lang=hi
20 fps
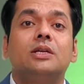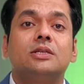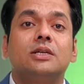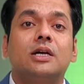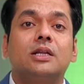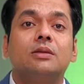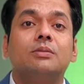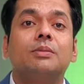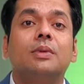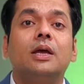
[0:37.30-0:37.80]
के
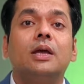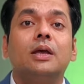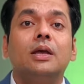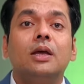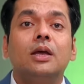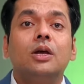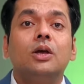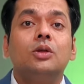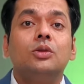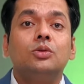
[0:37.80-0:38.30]
साथ में
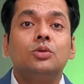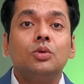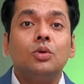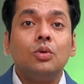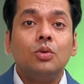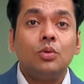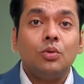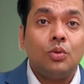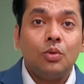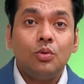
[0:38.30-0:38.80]
तो
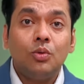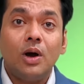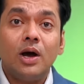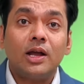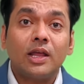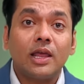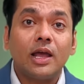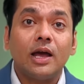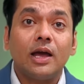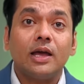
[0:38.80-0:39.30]
हुआ
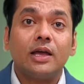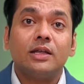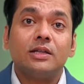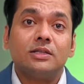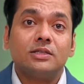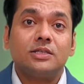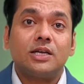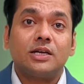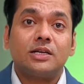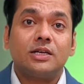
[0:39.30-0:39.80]
क्या है
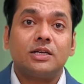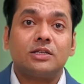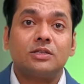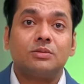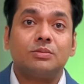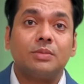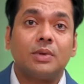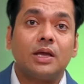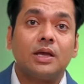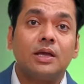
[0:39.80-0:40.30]
इन
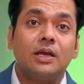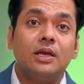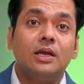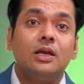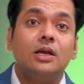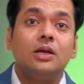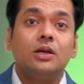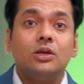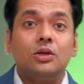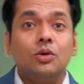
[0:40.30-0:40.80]
सेक्टर्स में
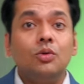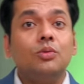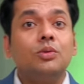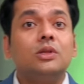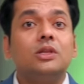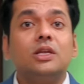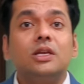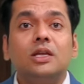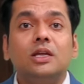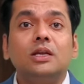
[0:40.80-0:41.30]
क्यों
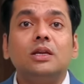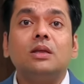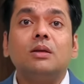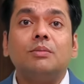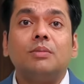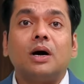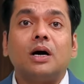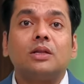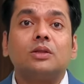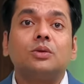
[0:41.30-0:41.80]
इतनी इनकी
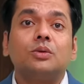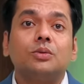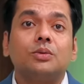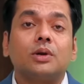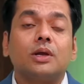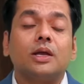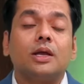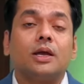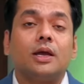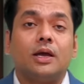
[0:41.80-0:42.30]
बात हो
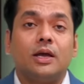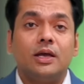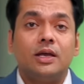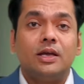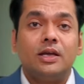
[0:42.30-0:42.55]
रही है